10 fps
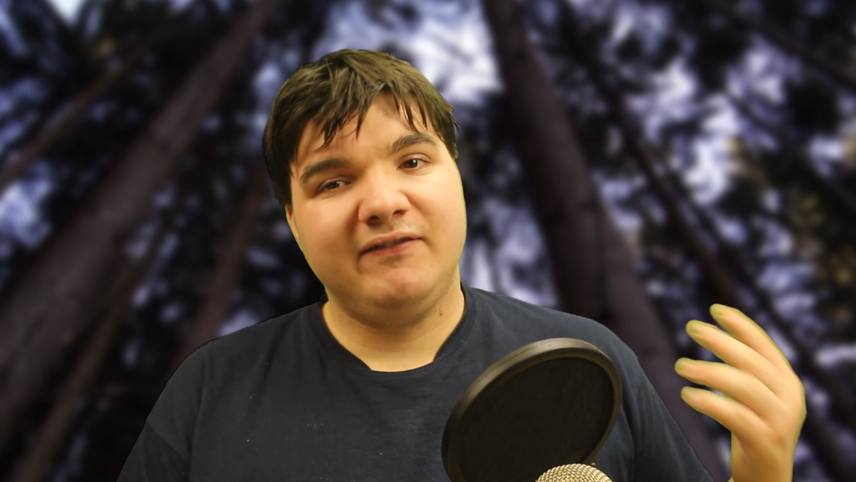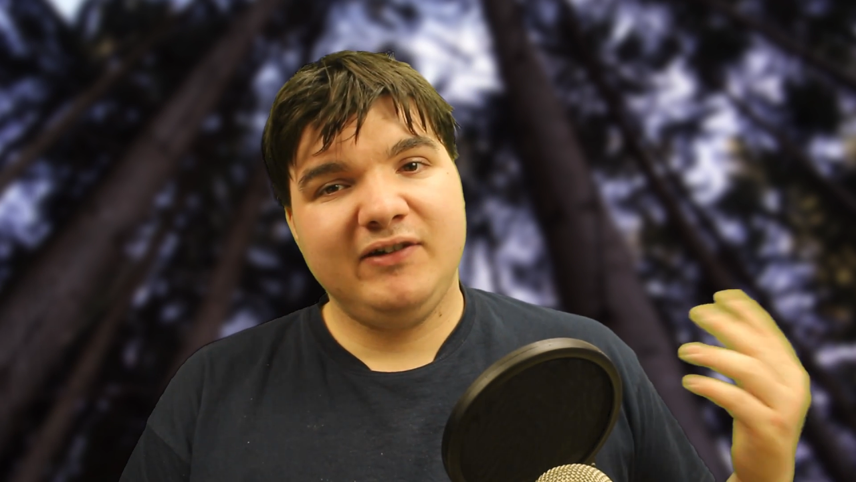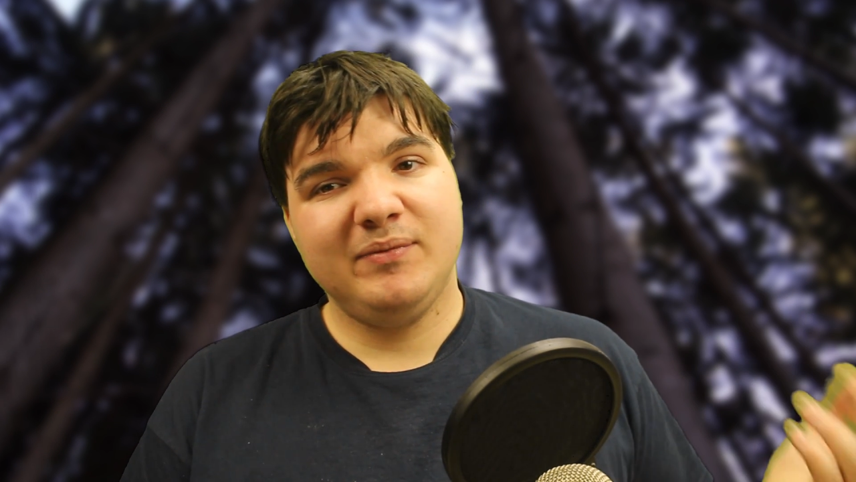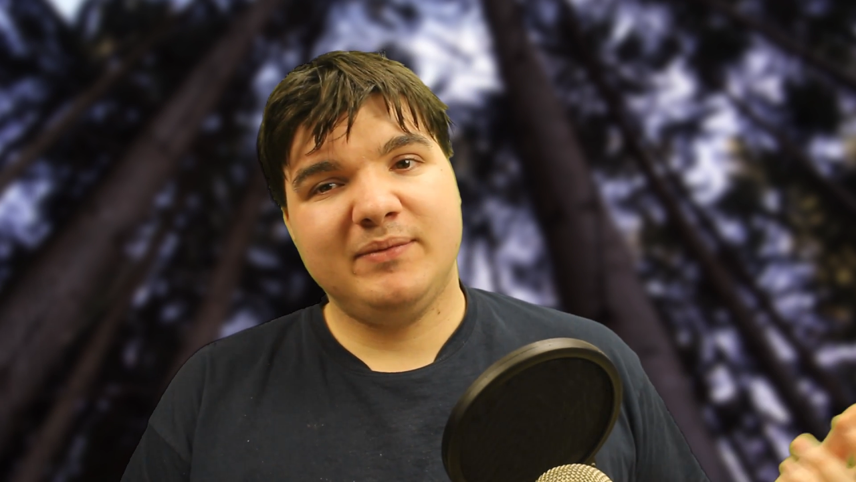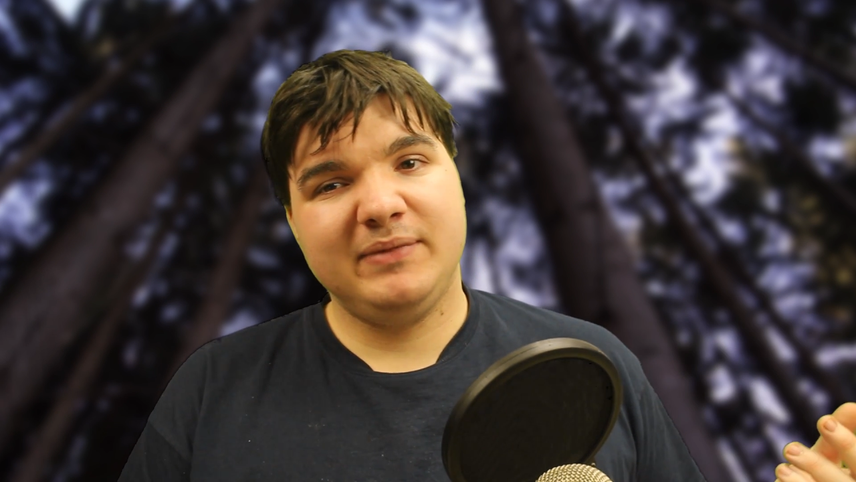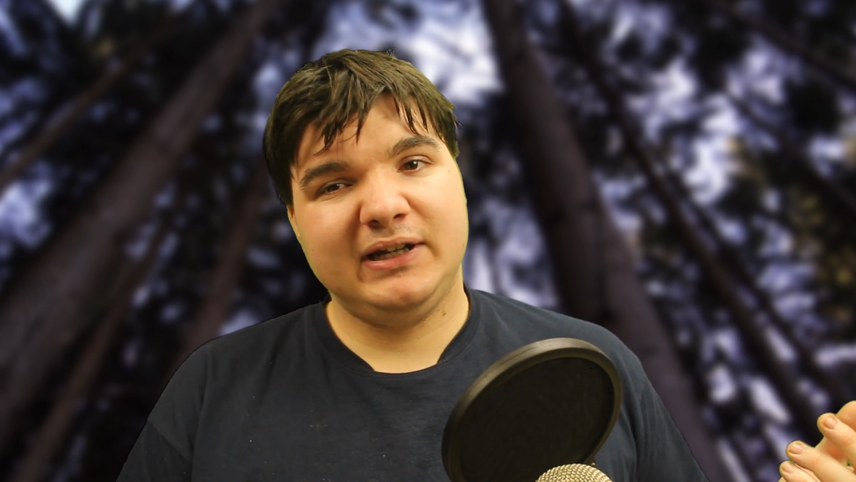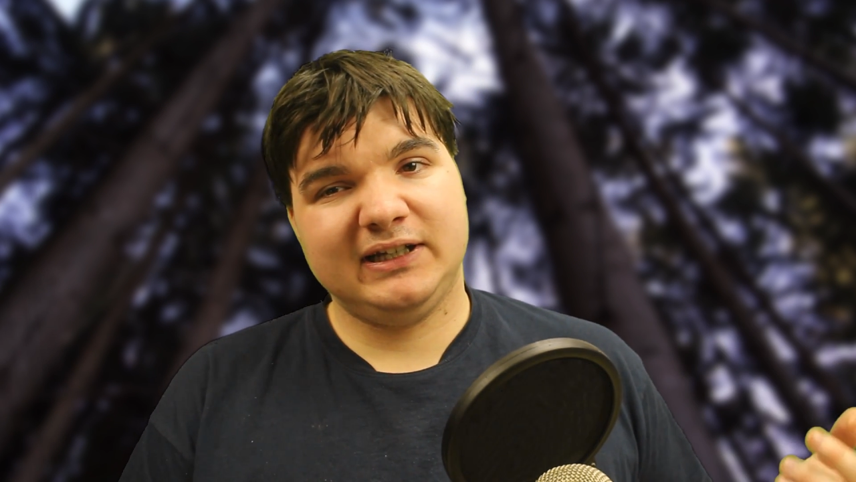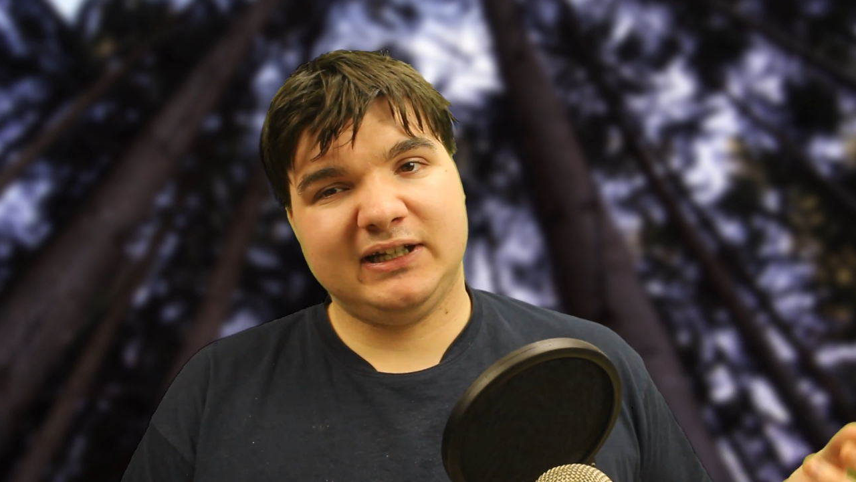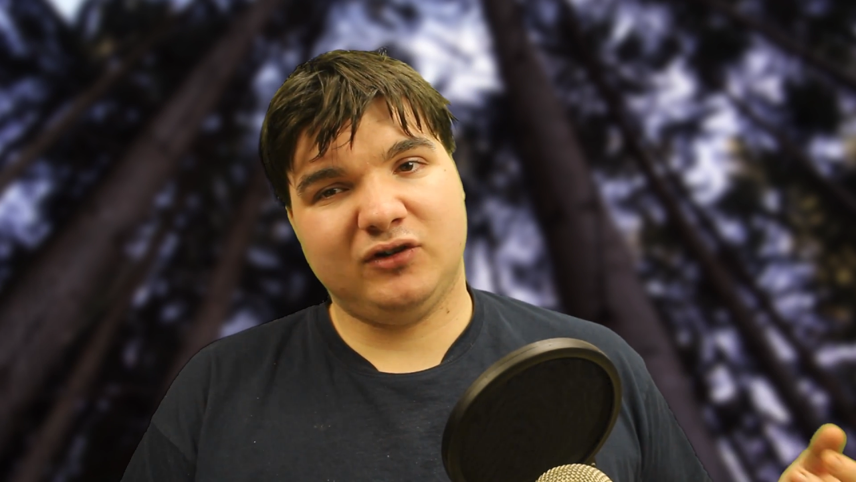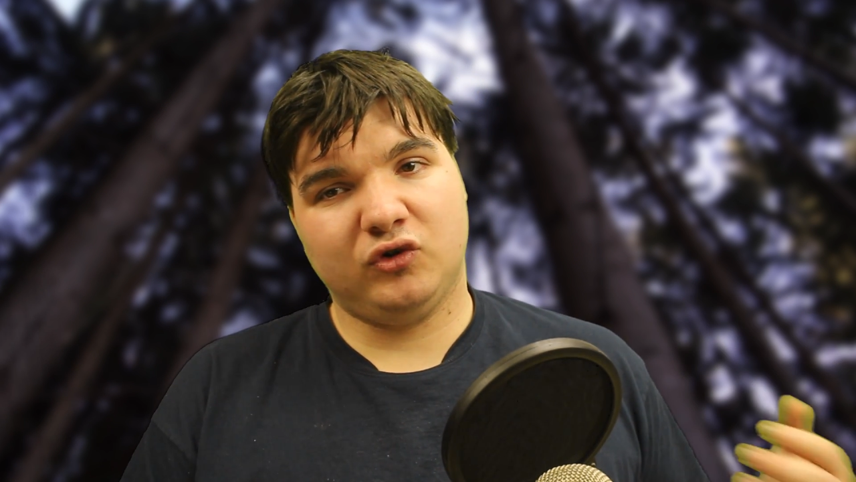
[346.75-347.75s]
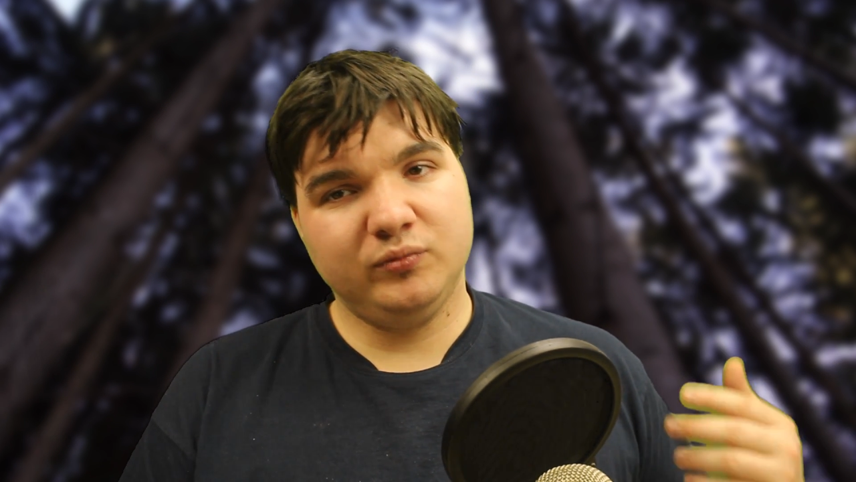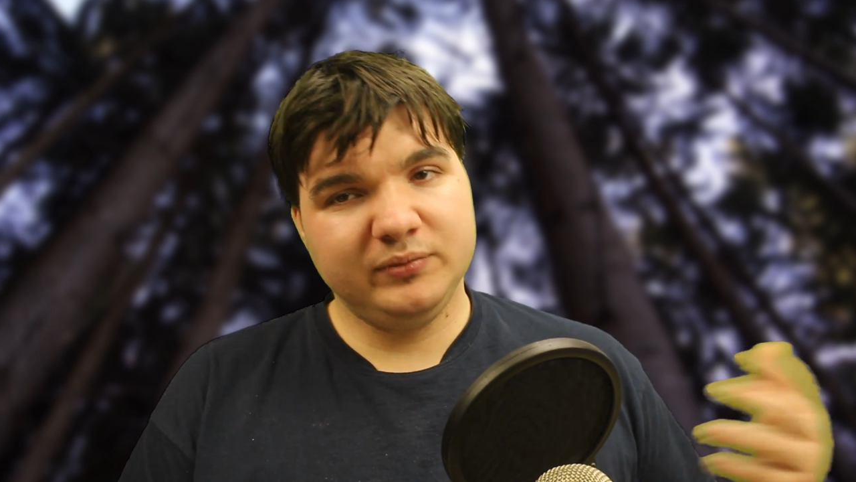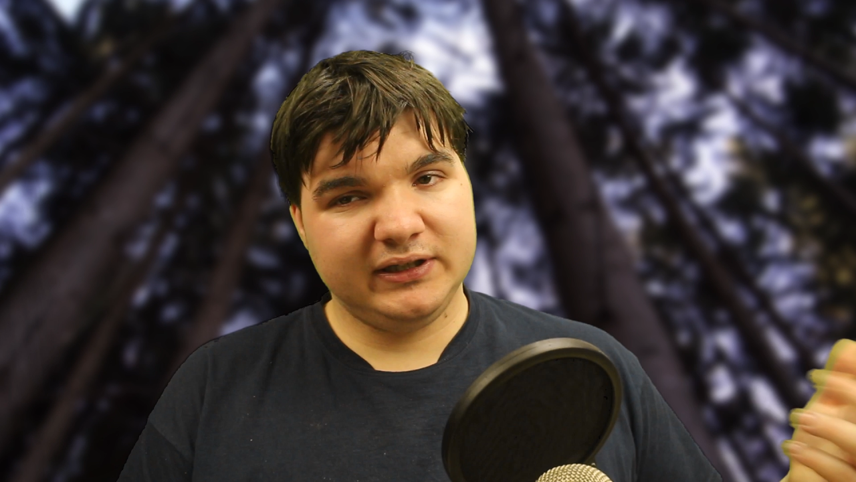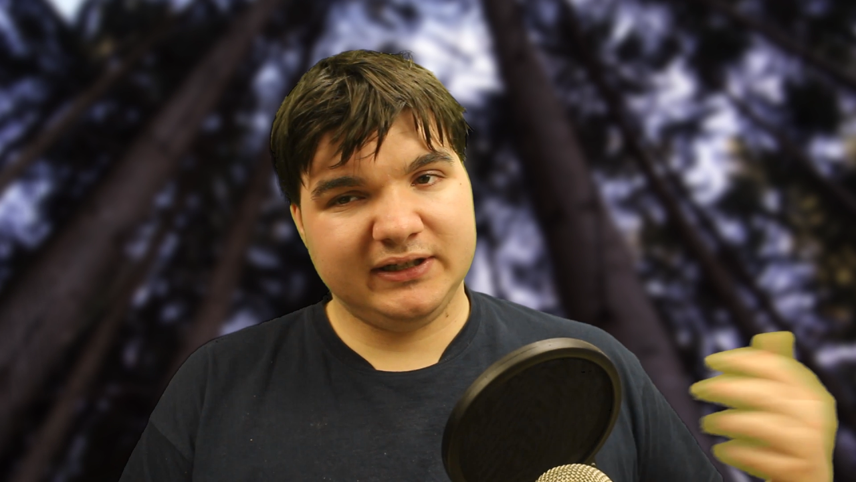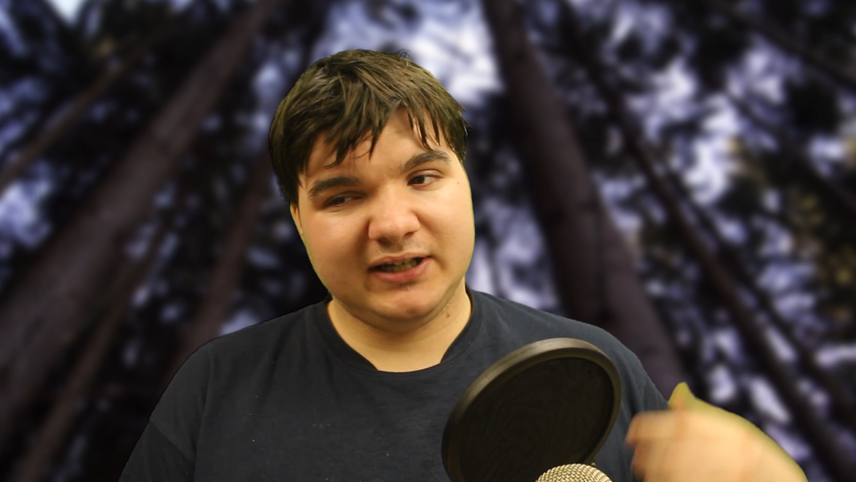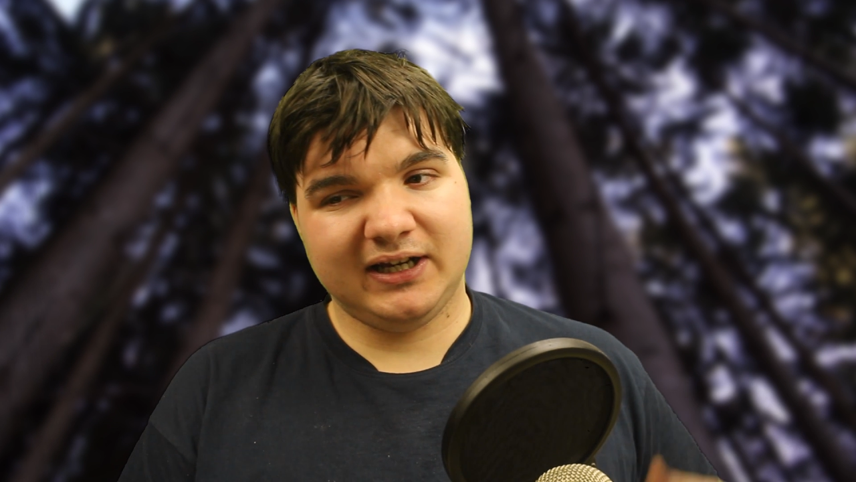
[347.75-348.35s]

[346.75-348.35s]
wie man miteinander umgeht,